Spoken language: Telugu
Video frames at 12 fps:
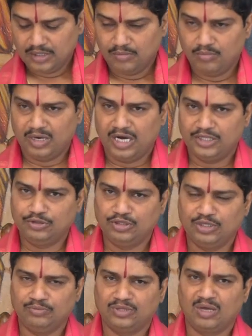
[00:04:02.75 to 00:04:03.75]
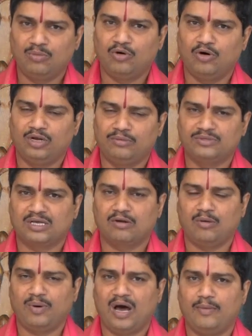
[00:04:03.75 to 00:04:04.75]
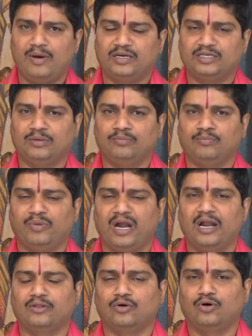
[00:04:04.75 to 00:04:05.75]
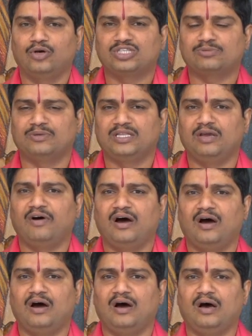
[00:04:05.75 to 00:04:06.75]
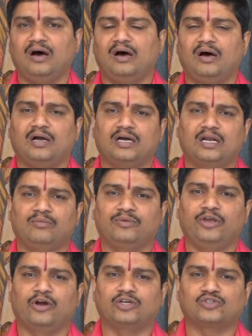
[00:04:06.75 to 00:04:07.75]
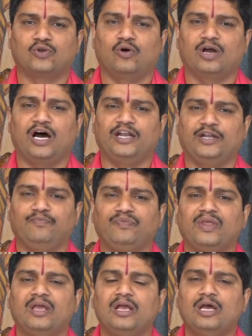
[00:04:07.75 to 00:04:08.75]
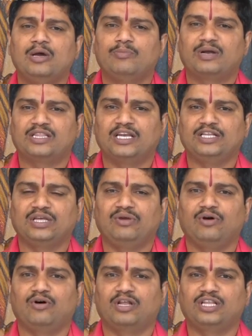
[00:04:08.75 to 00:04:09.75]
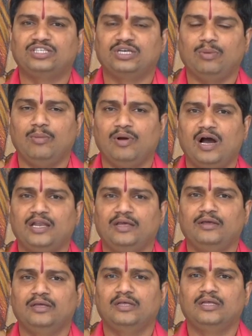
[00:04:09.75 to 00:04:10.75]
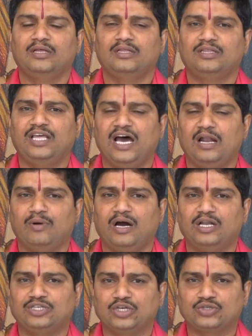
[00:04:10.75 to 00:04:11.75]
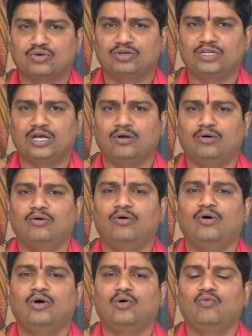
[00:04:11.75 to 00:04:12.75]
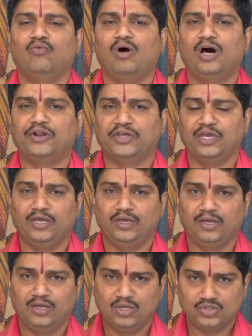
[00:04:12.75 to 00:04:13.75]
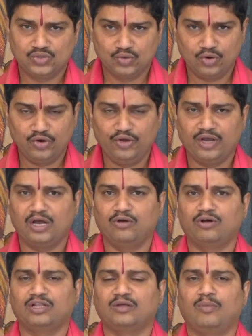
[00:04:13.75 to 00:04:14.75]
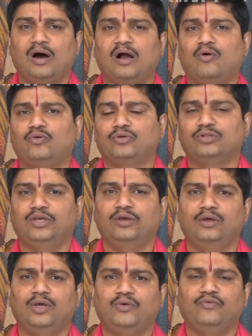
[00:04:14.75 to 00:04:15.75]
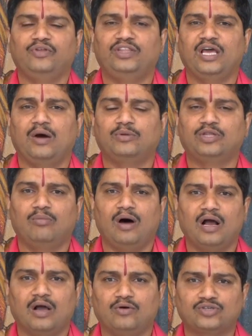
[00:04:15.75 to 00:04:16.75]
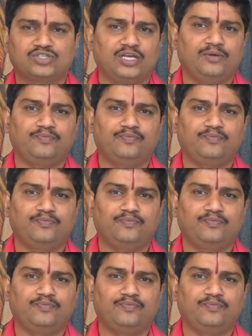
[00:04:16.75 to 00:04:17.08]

మహద్యుతిం తమోరిం సర్వపాపజ్ఞం ప్రణతోస్మి దివాకరం ఈ యొక్క శ్లోకాన్ని ప్రతినిత్యం ఎవరైతే జపము కానీ ధ్యానము కానీ చేసుకుంటారో వారికి సూర్యుని యొక్క అనుగ్రత బాగా ఉంటుంది విద్యాబుద్ధులు బాగా వస్తాయి